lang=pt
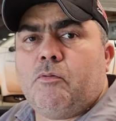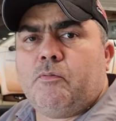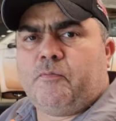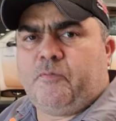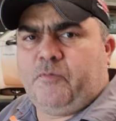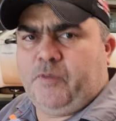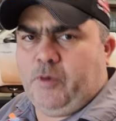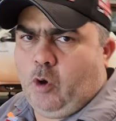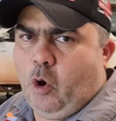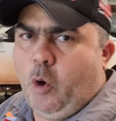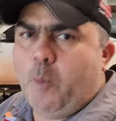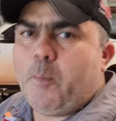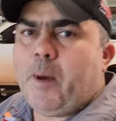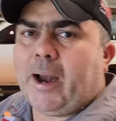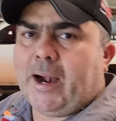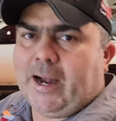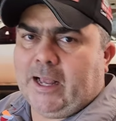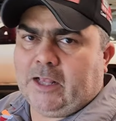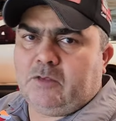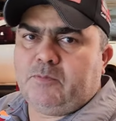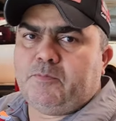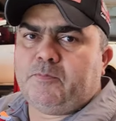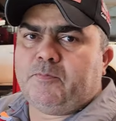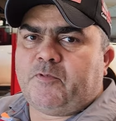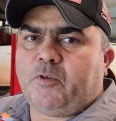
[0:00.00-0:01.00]
Ficou
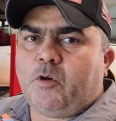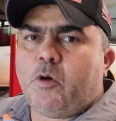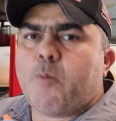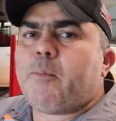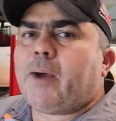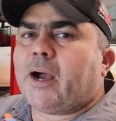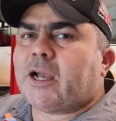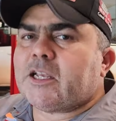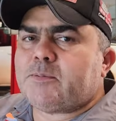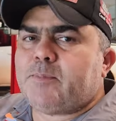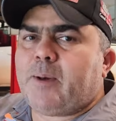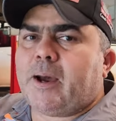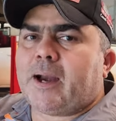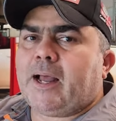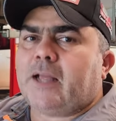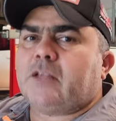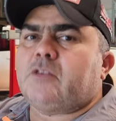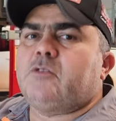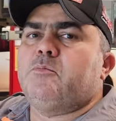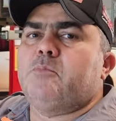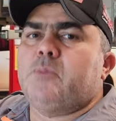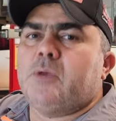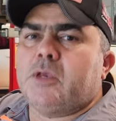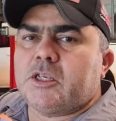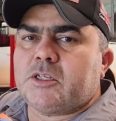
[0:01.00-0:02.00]
barato, ficou mais
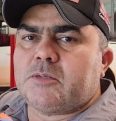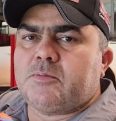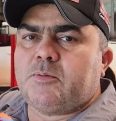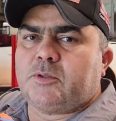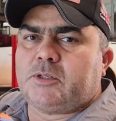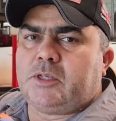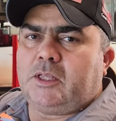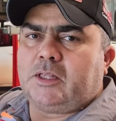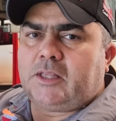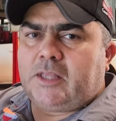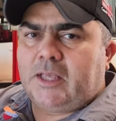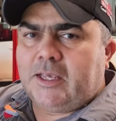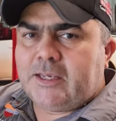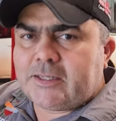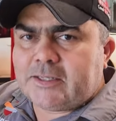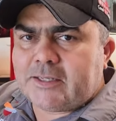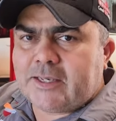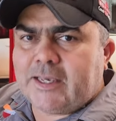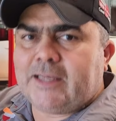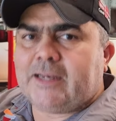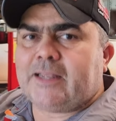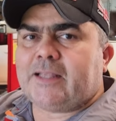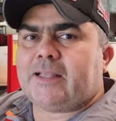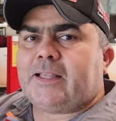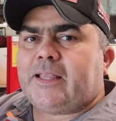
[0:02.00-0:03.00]
barato mesmo, você tem
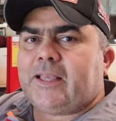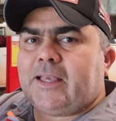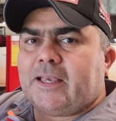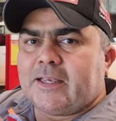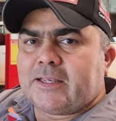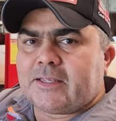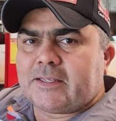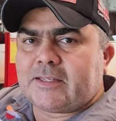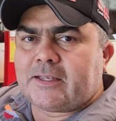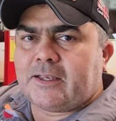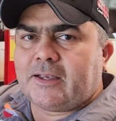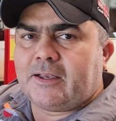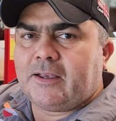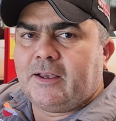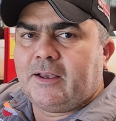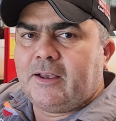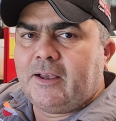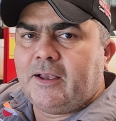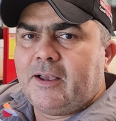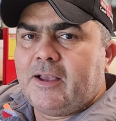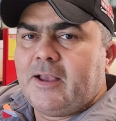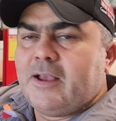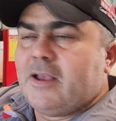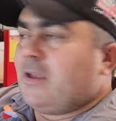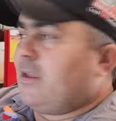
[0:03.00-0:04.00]
certeza
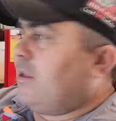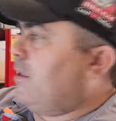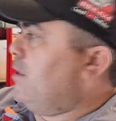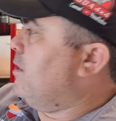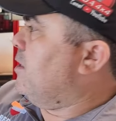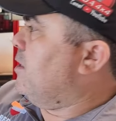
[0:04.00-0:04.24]
que,